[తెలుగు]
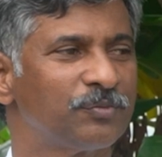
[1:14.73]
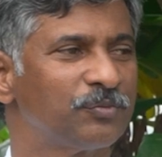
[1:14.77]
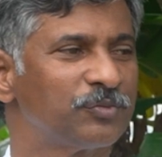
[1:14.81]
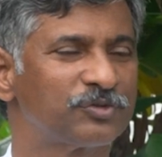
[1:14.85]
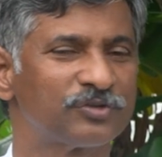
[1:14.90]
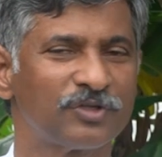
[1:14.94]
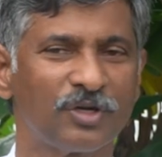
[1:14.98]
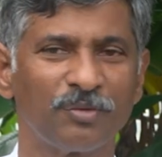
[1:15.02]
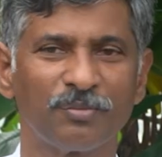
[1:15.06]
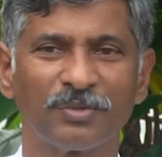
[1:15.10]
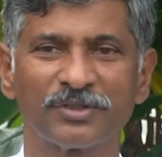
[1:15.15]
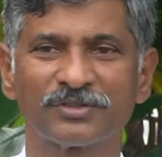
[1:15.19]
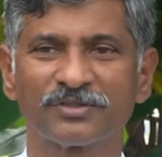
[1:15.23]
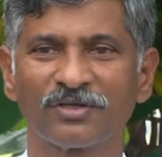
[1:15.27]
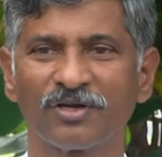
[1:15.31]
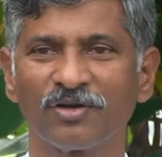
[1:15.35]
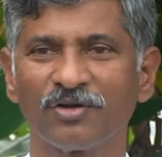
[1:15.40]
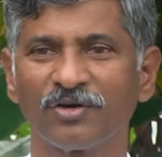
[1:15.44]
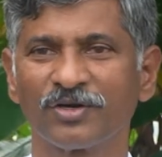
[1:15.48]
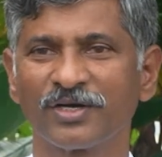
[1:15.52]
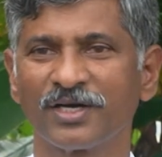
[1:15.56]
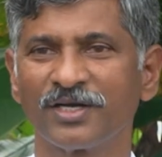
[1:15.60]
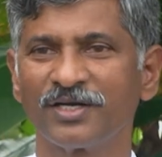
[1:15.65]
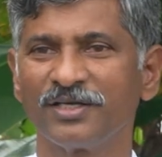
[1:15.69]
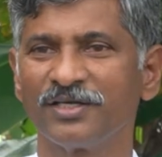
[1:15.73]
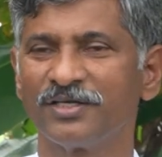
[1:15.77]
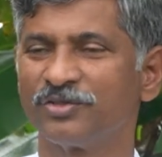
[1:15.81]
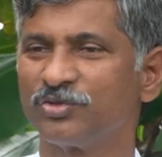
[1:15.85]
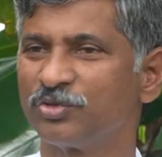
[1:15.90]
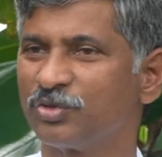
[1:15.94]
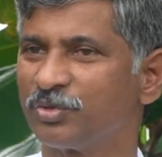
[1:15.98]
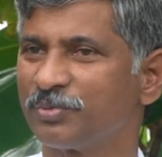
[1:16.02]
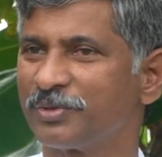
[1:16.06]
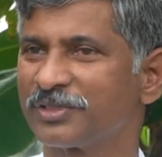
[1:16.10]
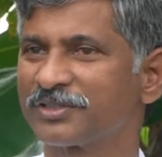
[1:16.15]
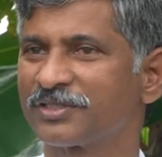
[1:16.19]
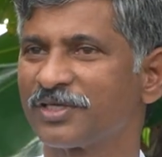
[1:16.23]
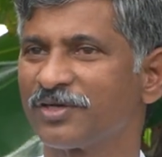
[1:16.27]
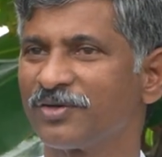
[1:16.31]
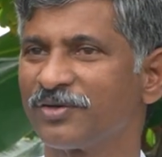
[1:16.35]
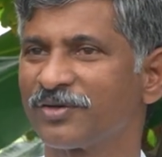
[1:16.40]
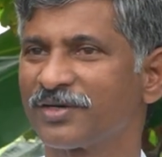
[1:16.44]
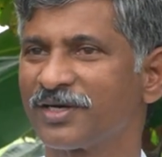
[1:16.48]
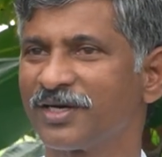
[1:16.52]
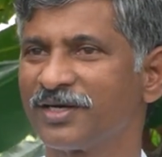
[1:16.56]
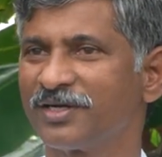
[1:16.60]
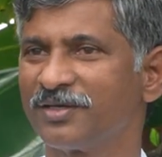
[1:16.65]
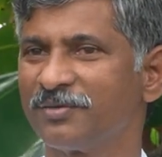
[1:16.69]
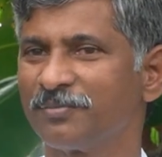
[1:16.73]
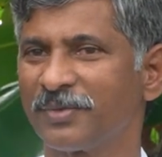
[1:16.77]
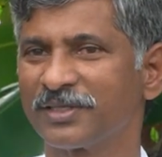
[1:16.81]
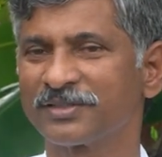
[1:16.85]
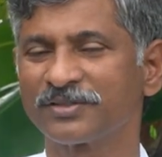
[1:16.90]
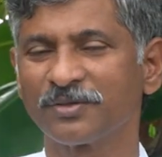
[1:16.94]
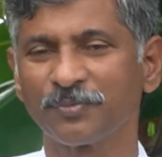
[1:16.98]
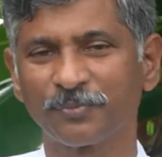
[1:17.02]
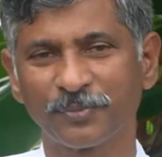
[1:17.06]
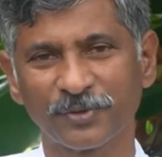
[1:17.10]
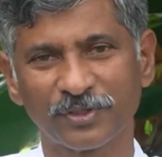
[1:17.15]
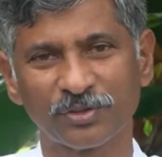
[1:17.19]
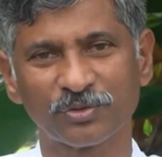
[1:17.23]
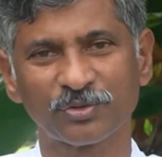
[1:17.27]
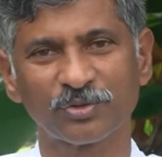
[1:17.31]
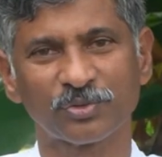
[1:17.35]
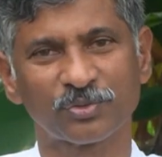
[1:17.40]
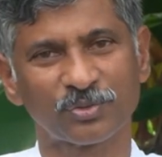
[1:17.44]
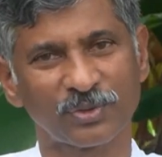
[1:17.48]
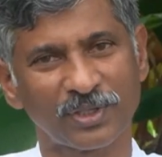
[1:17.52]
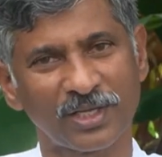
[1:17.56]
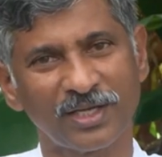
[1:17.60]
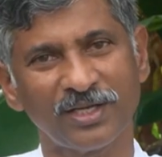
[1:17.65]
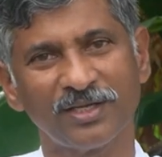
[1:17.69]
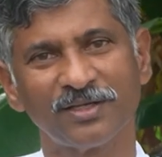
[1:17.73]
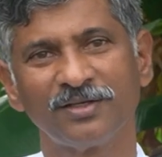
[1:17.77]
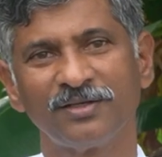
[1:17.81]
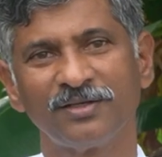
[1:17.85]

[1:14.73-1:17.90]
ముస్లిం మతంలో కానీ హిందూ మతంలో కానీ మతం పేరుతో కూడా